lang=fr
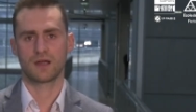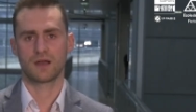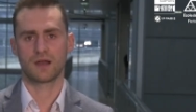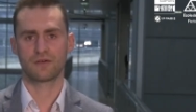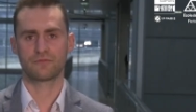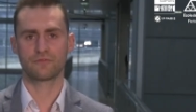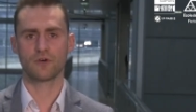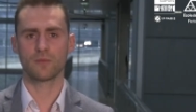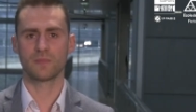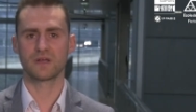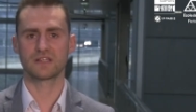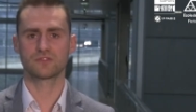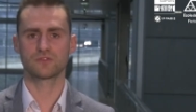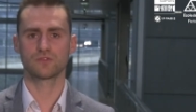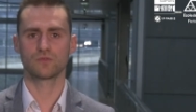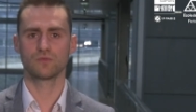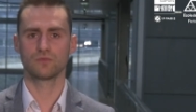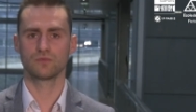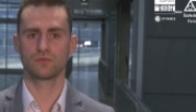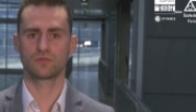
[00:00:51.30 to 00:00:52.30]
La
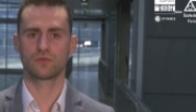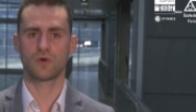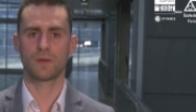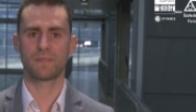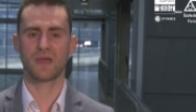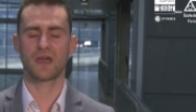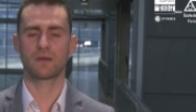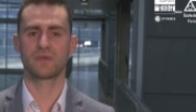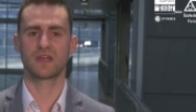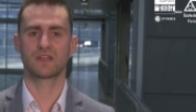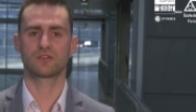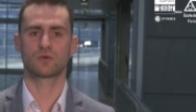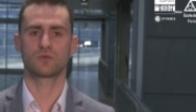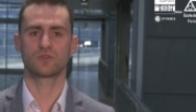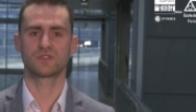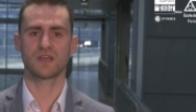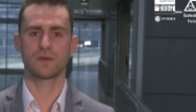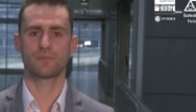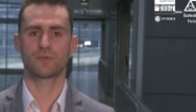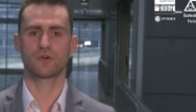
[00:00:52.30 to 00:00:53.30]
formation doit permettre
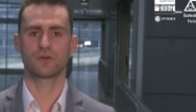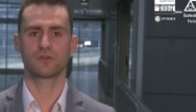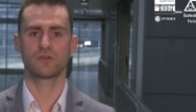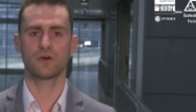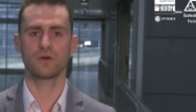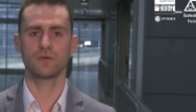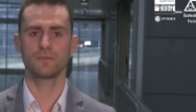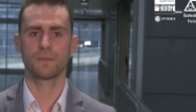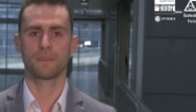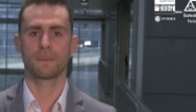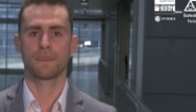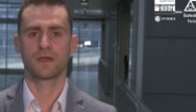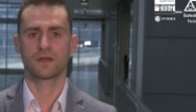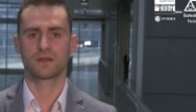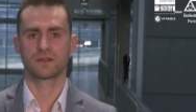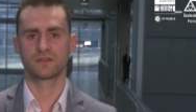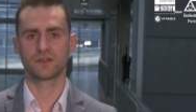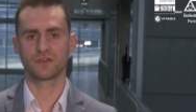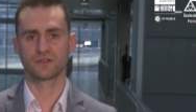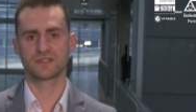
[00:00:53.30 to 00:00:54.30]
aux apprenants
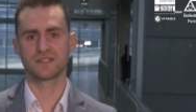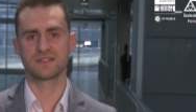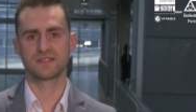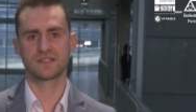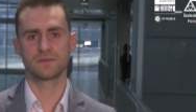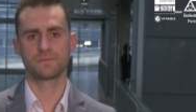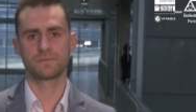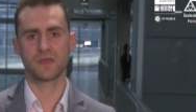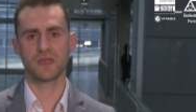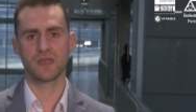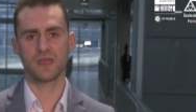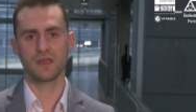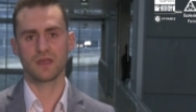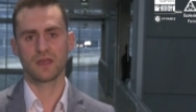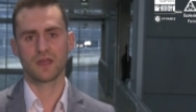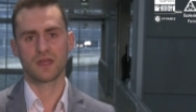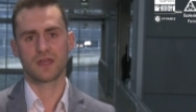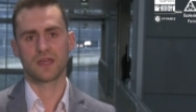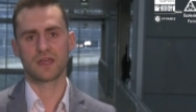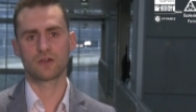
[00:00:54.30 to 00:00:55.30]
d'anticiper
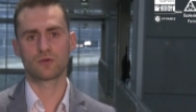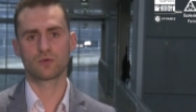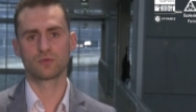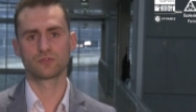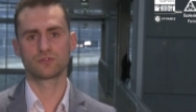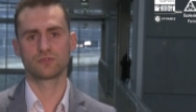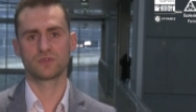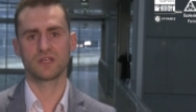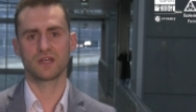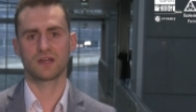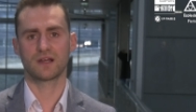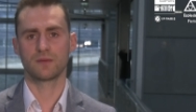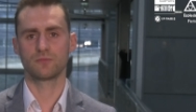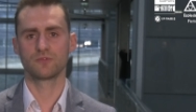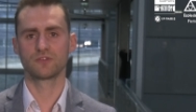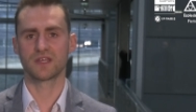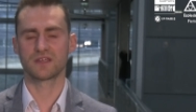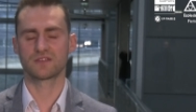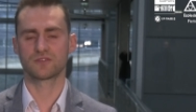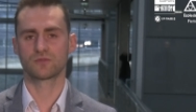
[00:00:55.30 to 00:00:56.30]
et conduire la
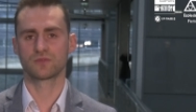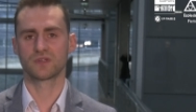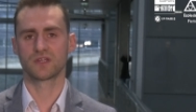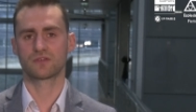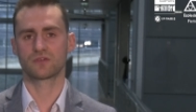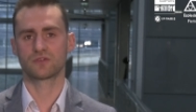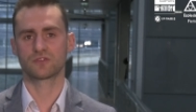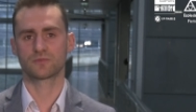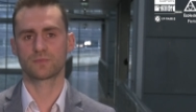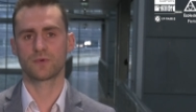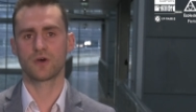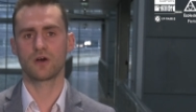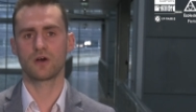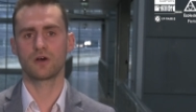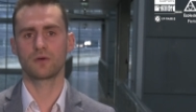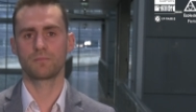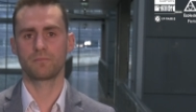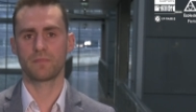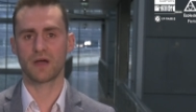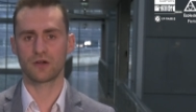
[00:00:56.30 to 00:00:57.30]
mutation des transports
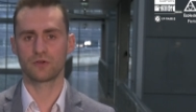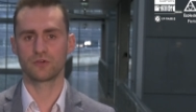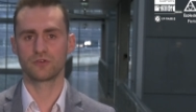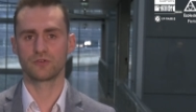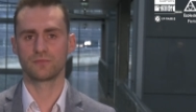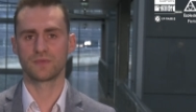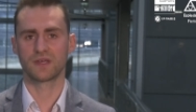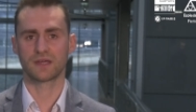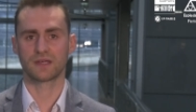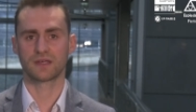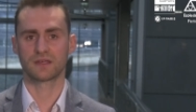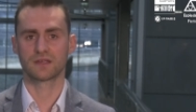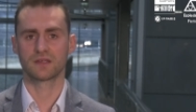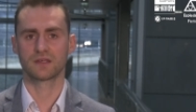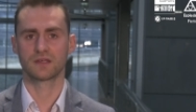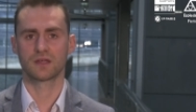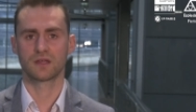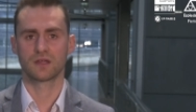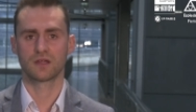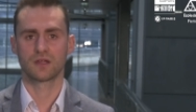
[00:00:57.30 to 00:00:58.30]
par le numérique.
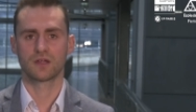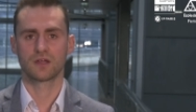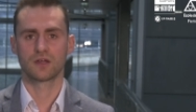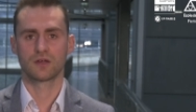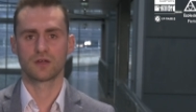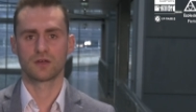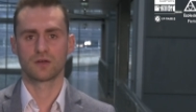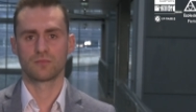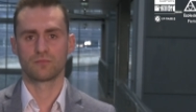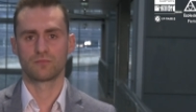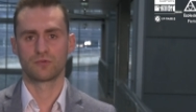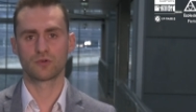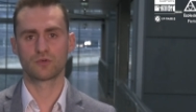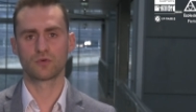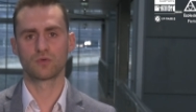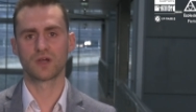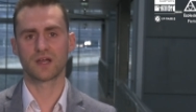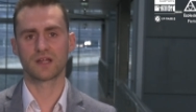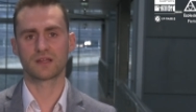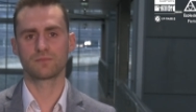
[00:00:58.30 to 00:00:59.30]
Plus
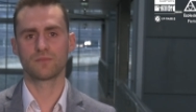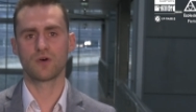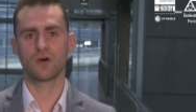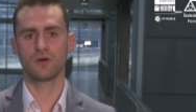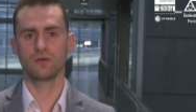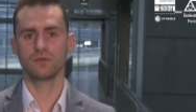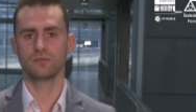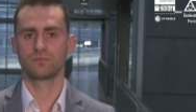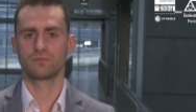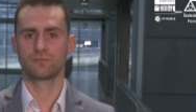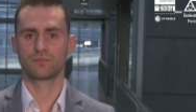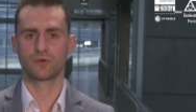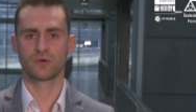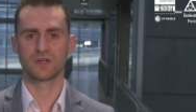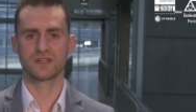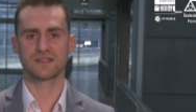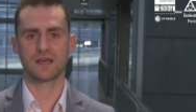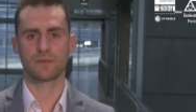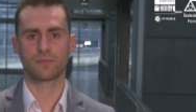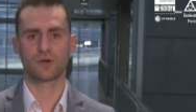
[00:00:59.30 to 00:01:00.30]
concrètement, pour
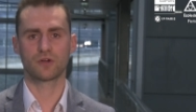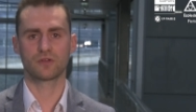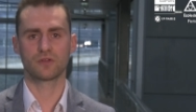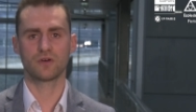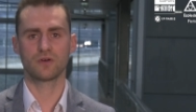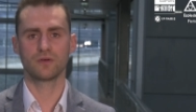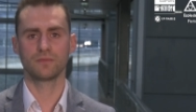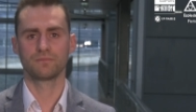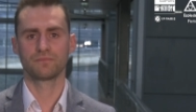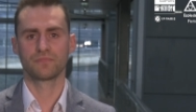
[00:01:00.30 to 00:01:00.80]
les apprenants,